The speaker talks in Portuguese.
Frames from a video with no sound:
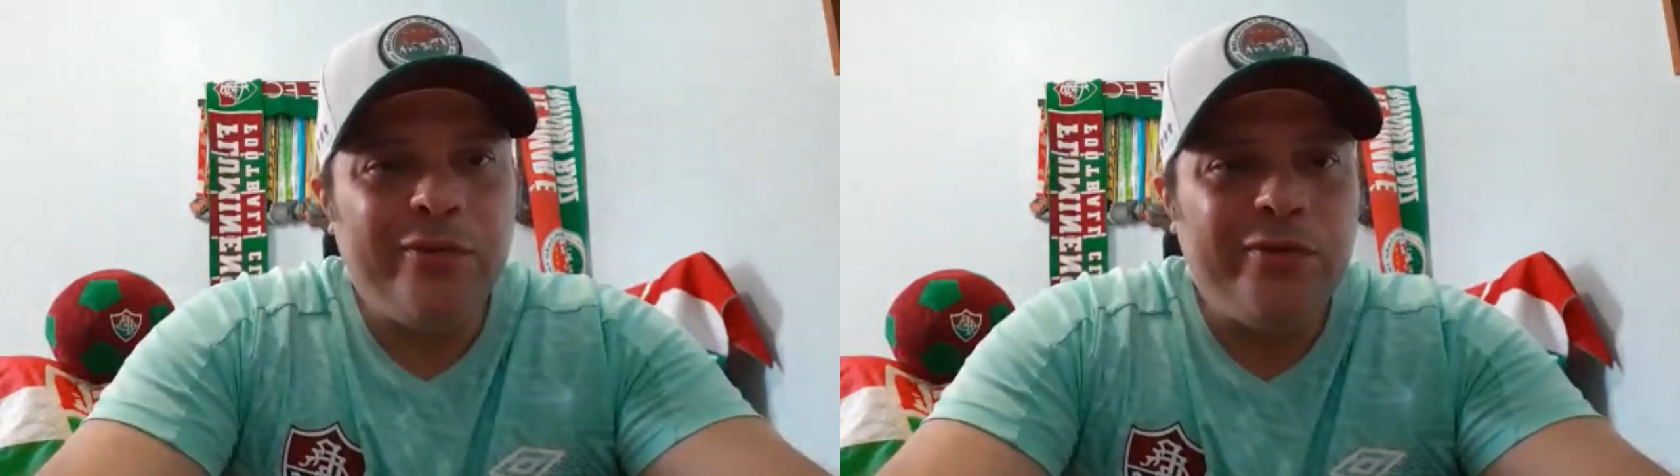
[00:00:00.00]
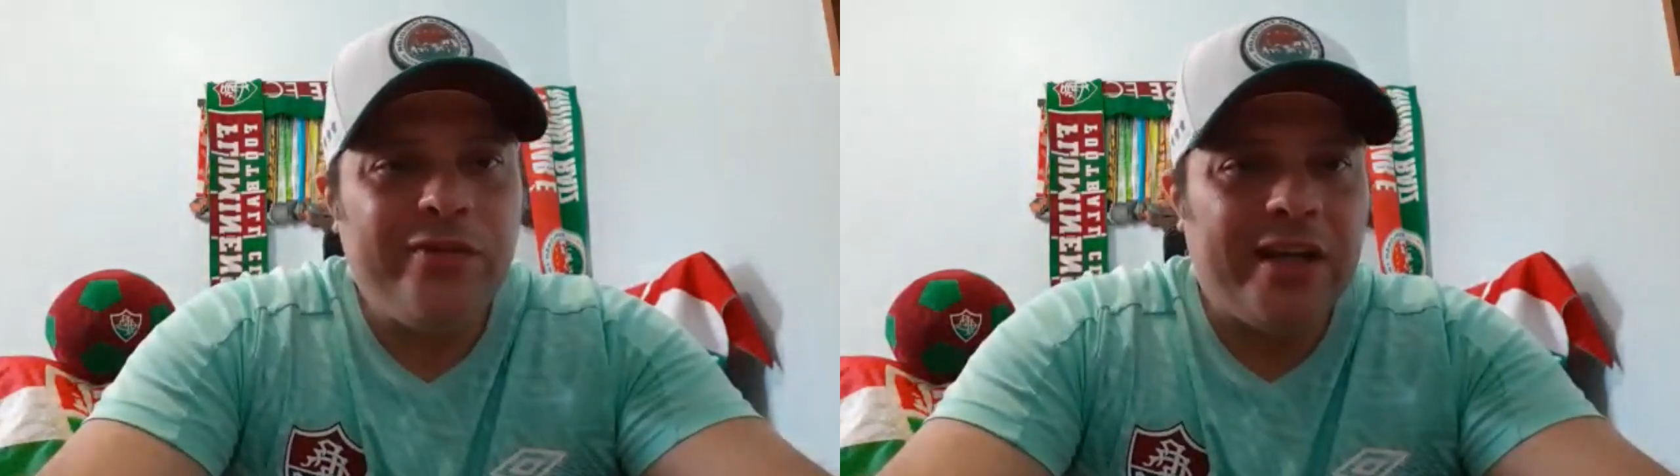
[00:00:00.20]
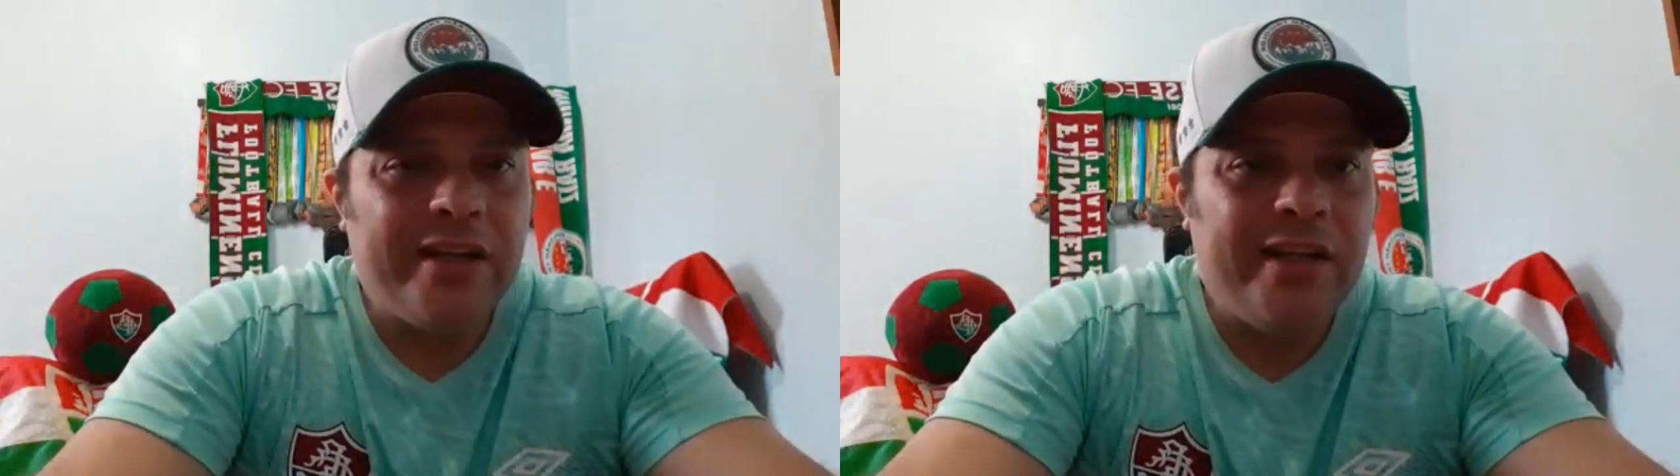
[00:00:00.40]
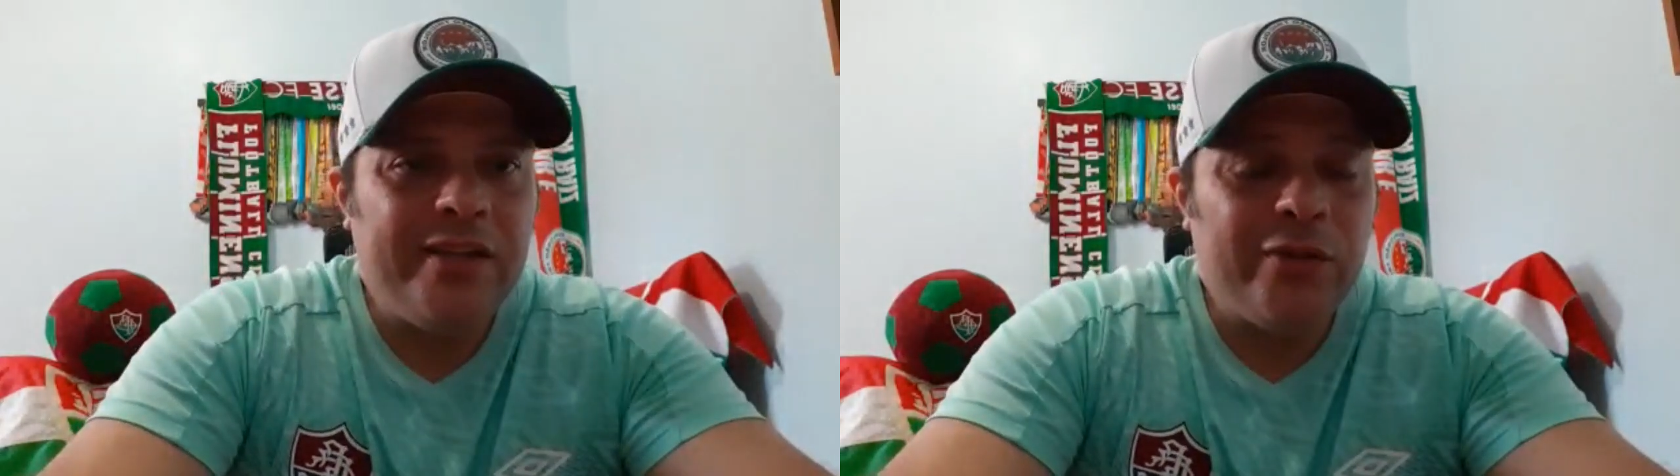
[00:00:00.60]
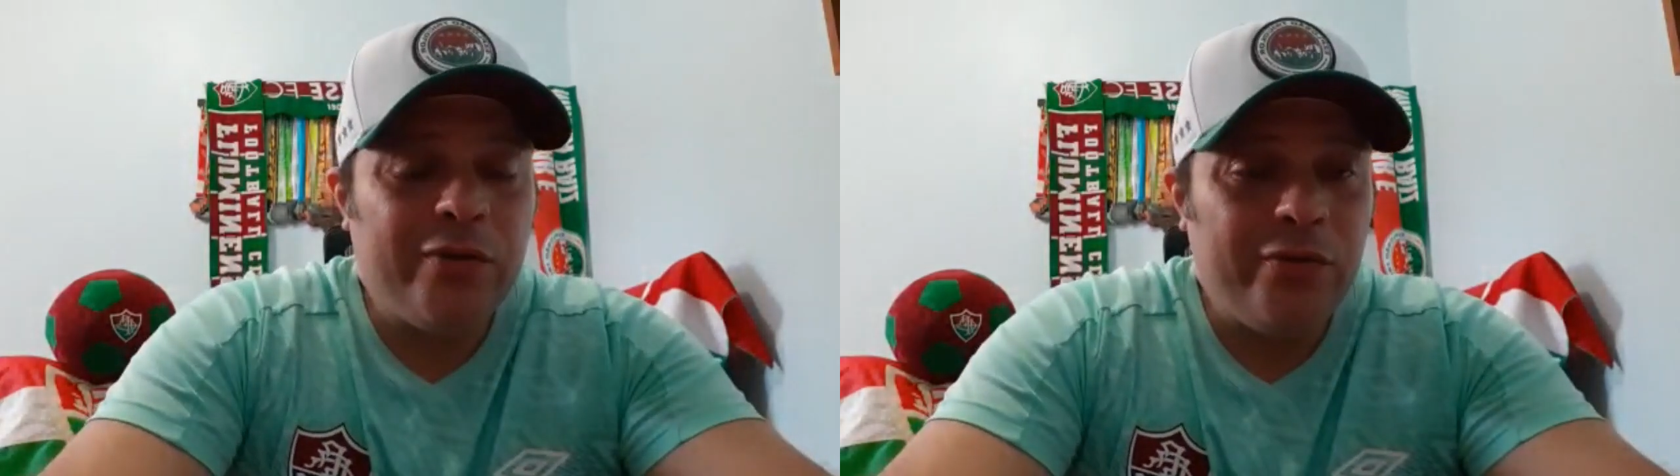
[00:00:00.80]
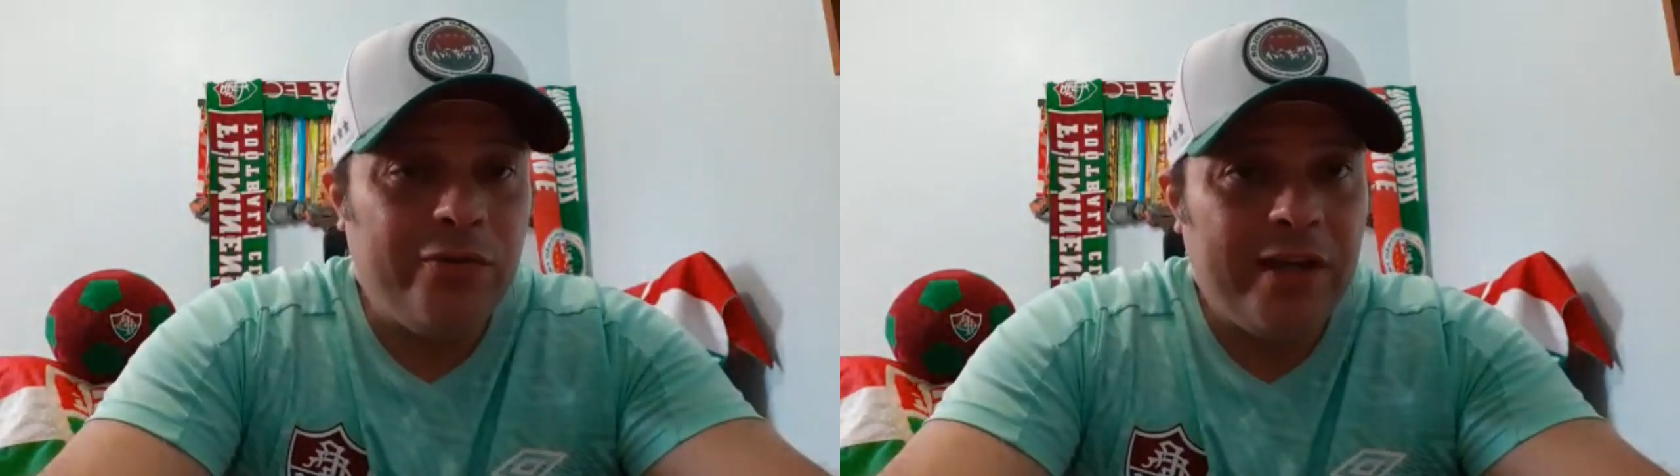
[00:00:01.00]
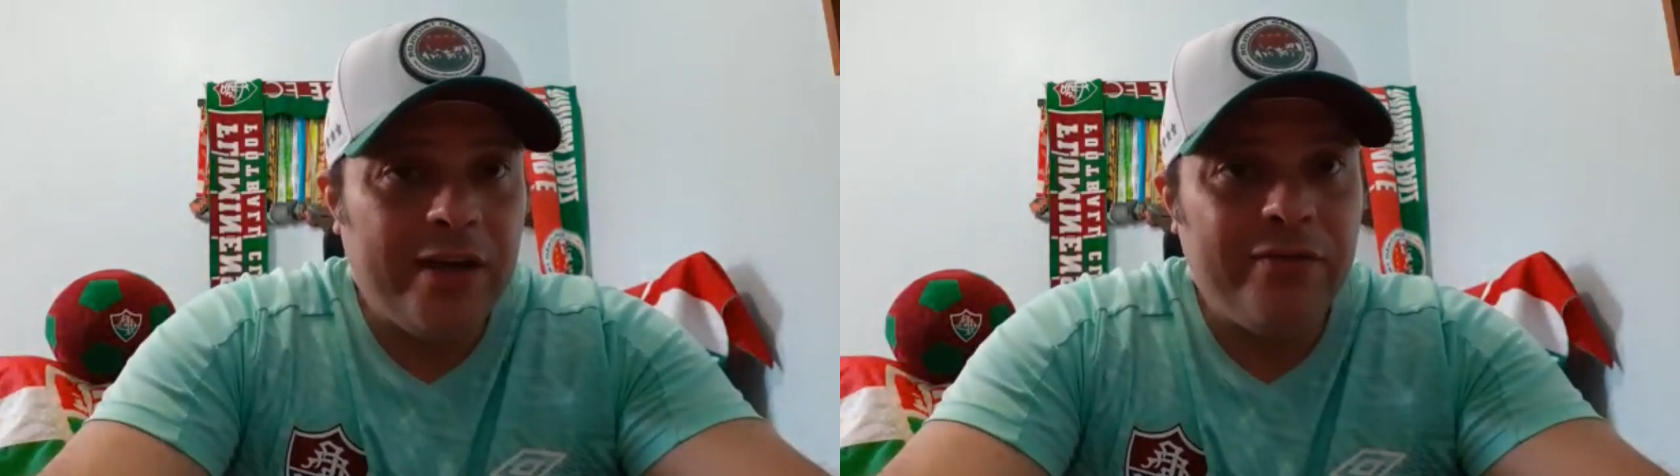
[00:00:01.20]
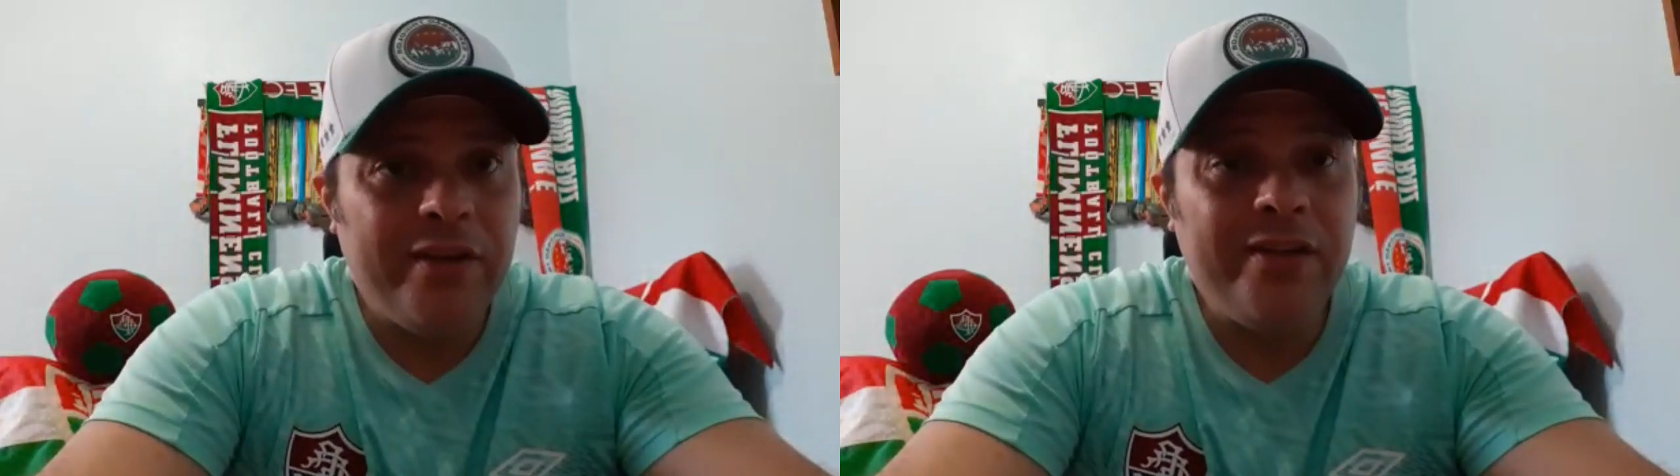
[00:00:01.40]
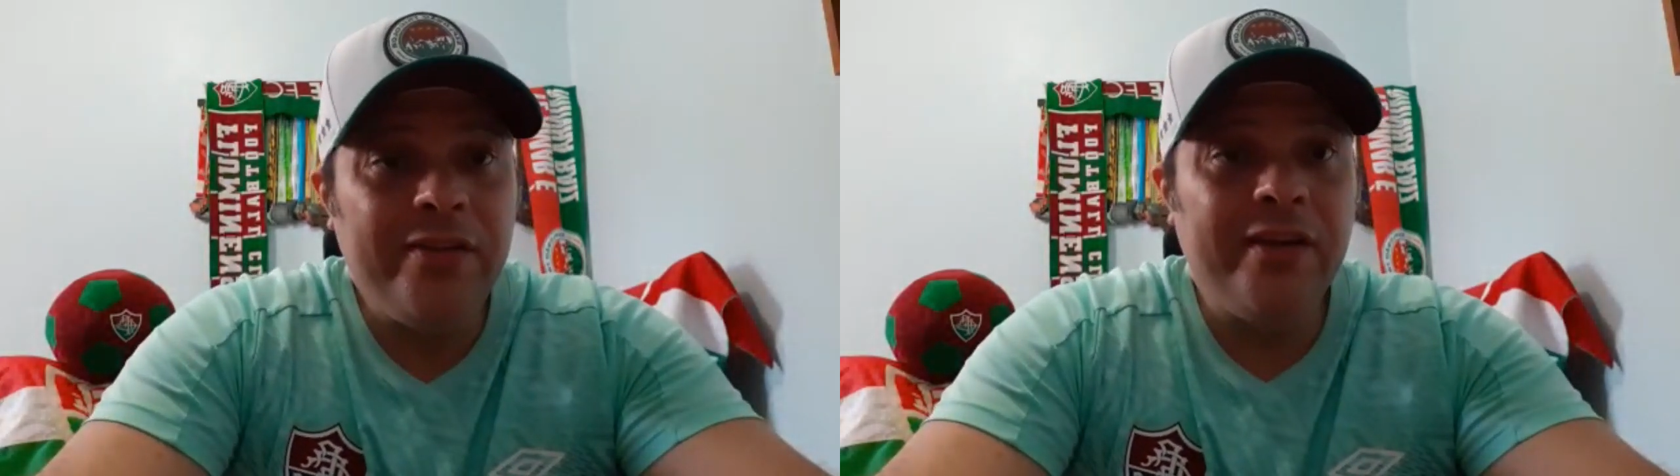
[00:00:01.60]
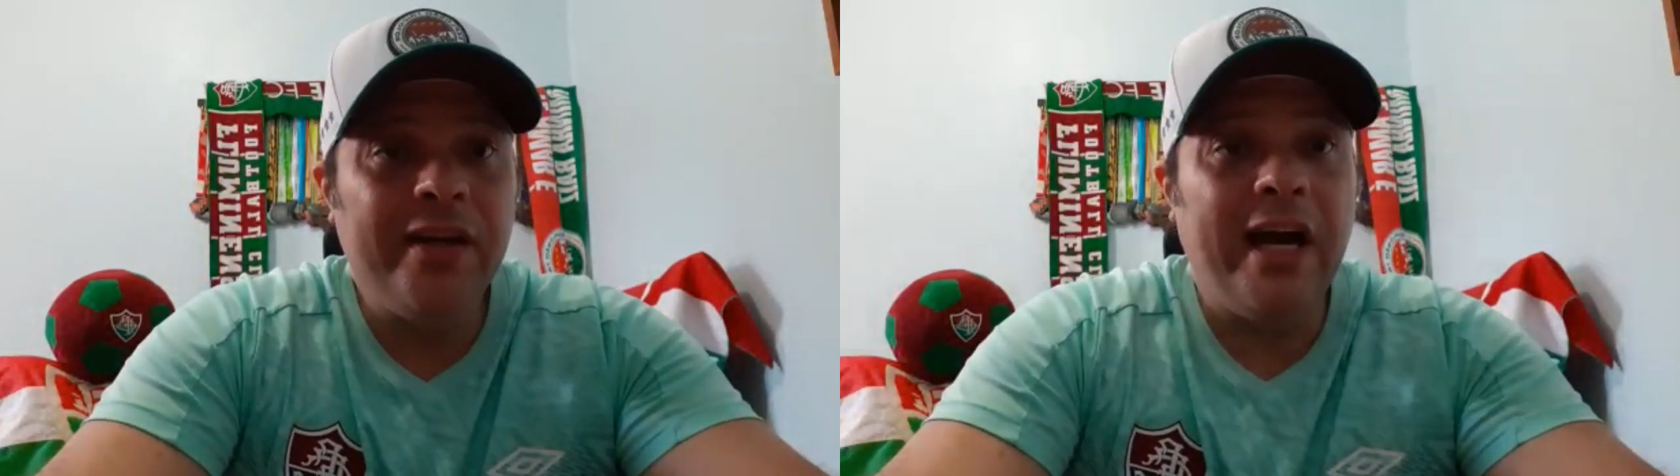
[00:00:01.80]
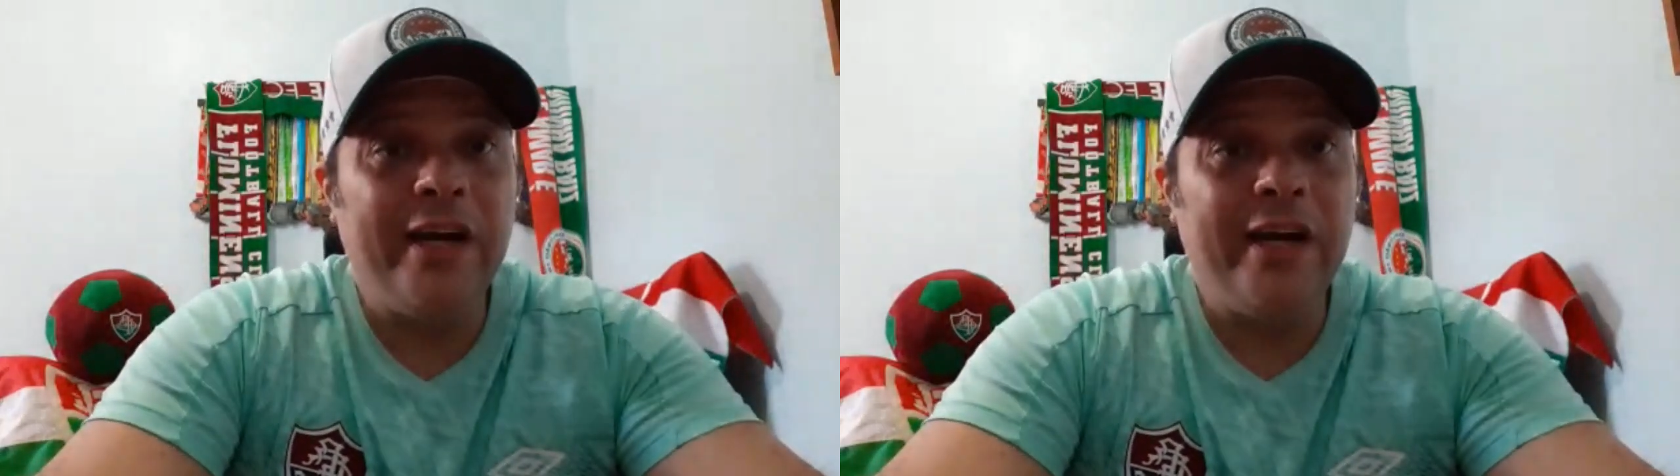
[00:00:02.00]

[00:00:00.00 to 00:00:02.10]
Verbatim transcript: um no dia 15, outro no dia 20.